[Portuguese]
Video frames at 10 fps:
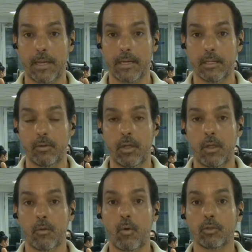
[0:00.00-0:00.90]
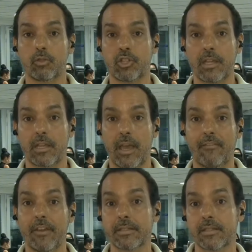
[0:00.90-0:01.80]
Baiano contra o Jequié,
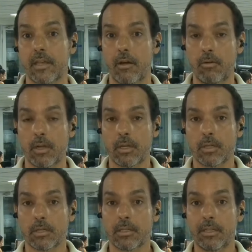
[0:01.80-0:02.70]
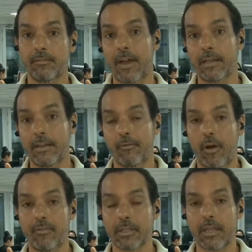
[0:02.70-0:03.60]
venceu e vai levou
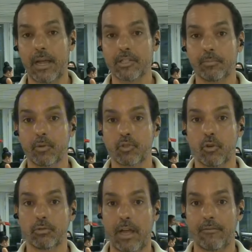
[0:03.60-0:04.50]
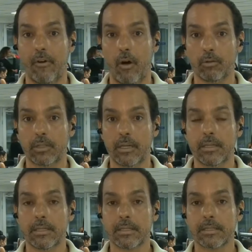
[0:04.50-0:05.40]
a vantagem para o jogo da volta,
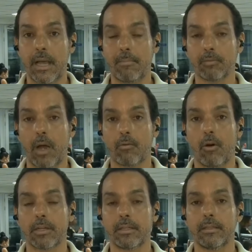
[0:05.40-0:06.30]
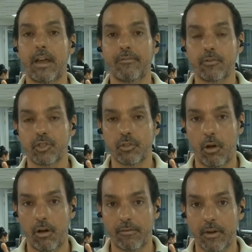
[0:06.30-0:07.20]
sábado agora, na Fonte
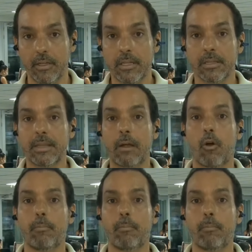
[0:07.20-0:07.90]
Nova. Na